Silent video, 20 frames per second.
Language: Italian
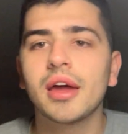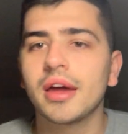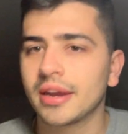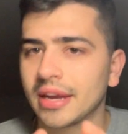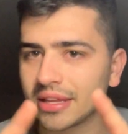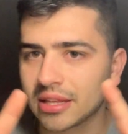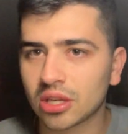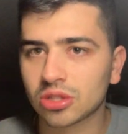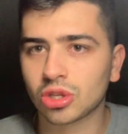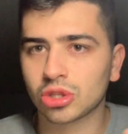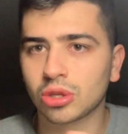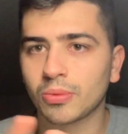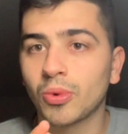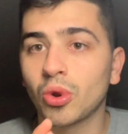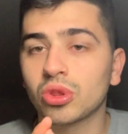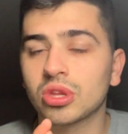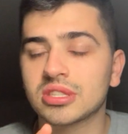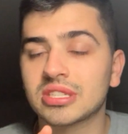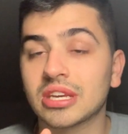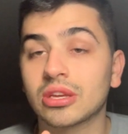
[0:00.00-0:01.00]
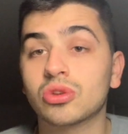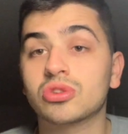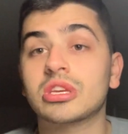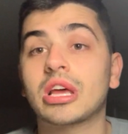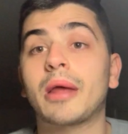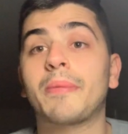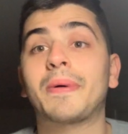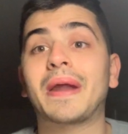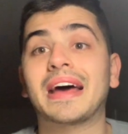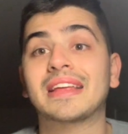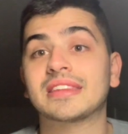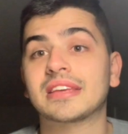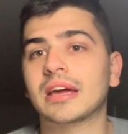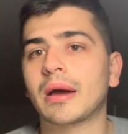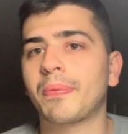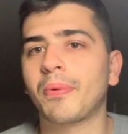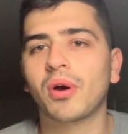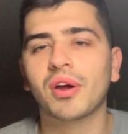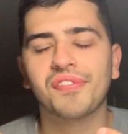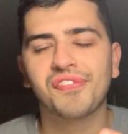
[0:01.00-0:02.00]
nei 38 minuti si è chiusa la pratica,
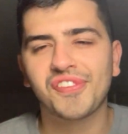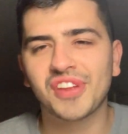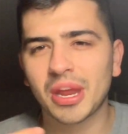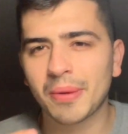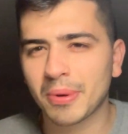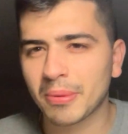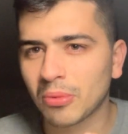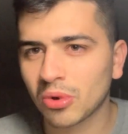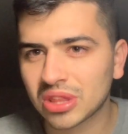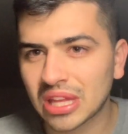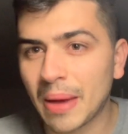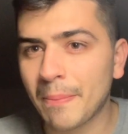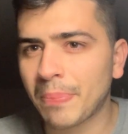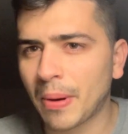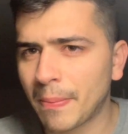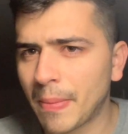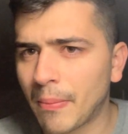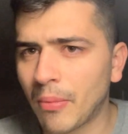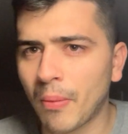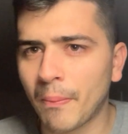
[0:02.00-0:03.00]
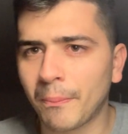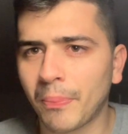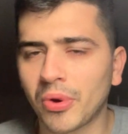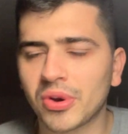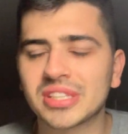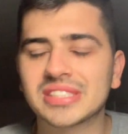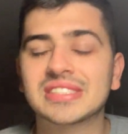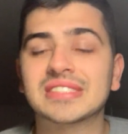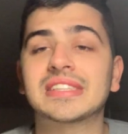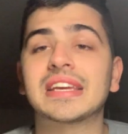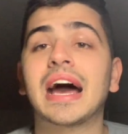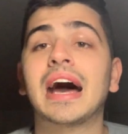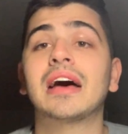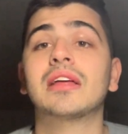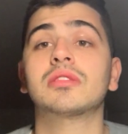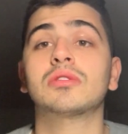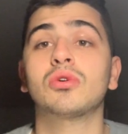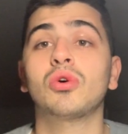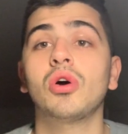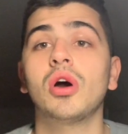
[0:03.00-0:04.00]
poi fine primo tempo abbiamo un po'
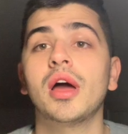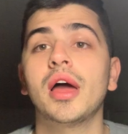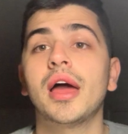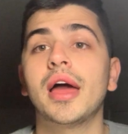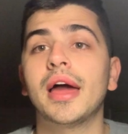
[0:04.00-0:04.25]
rischiato,